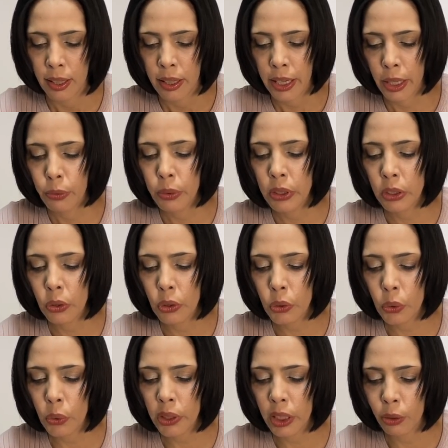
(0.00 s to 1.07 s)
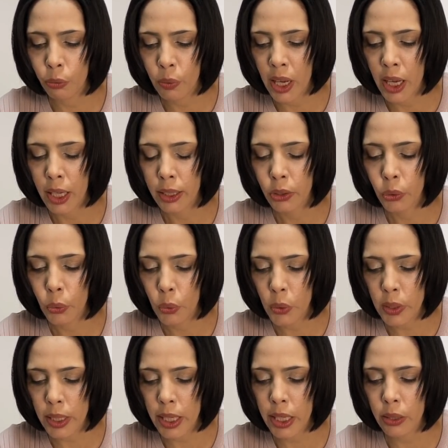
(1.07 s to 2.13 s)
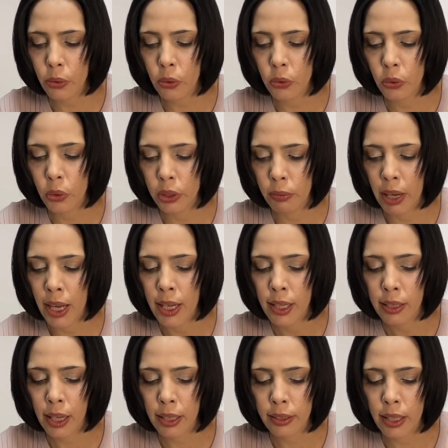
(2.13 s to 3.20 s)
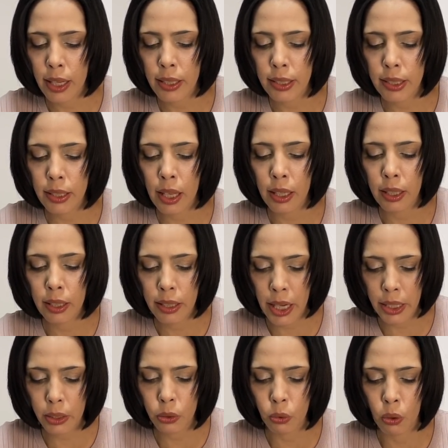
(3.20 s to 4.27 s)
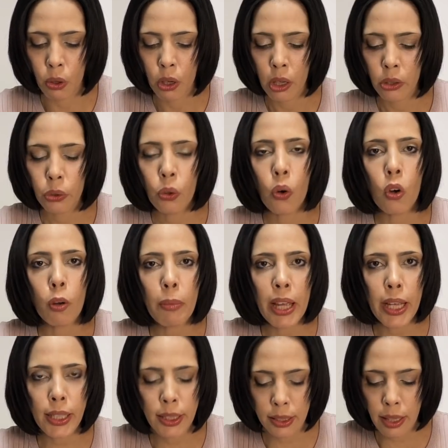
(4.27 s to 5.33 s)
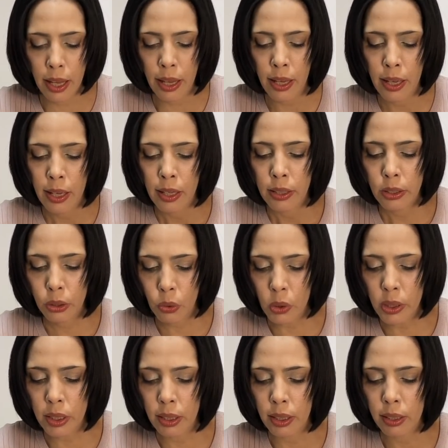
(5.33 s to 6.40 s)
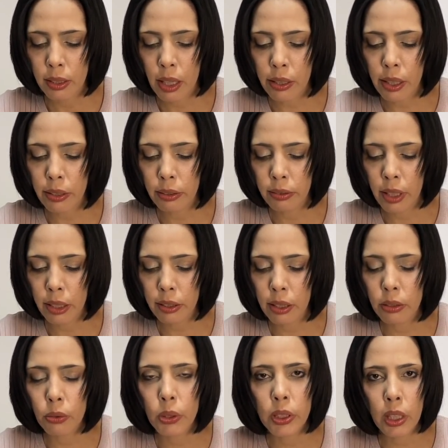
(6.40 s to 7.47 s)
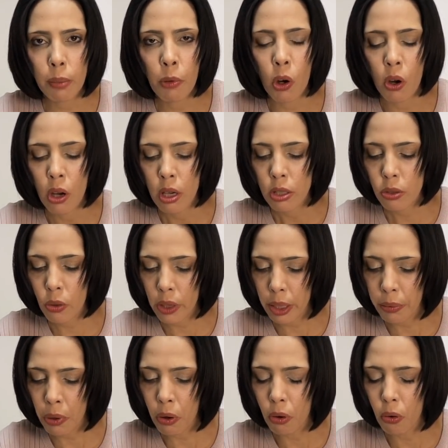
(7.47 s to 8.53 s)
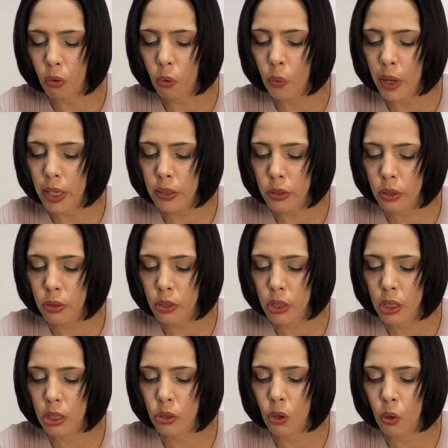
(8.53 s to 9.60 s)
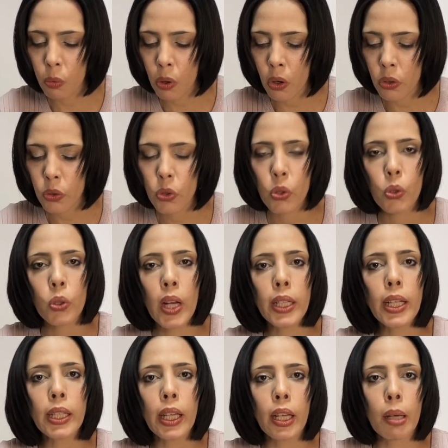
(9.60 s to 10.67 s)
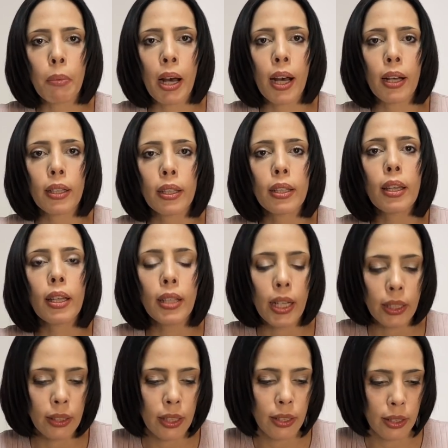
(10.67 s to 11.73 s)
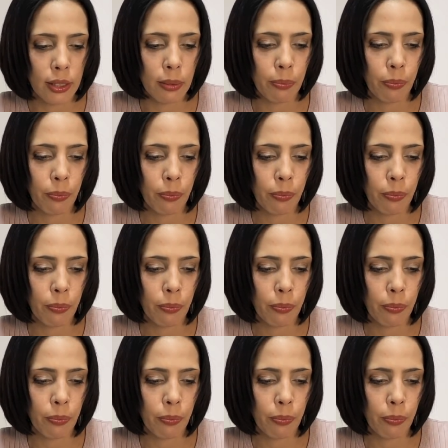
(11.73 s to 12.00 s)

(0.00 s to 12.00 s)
えうちの商品は強制労働には加担していないと表明して少し高くなったとしてもそれを応援する市場を作らなければいけないんです。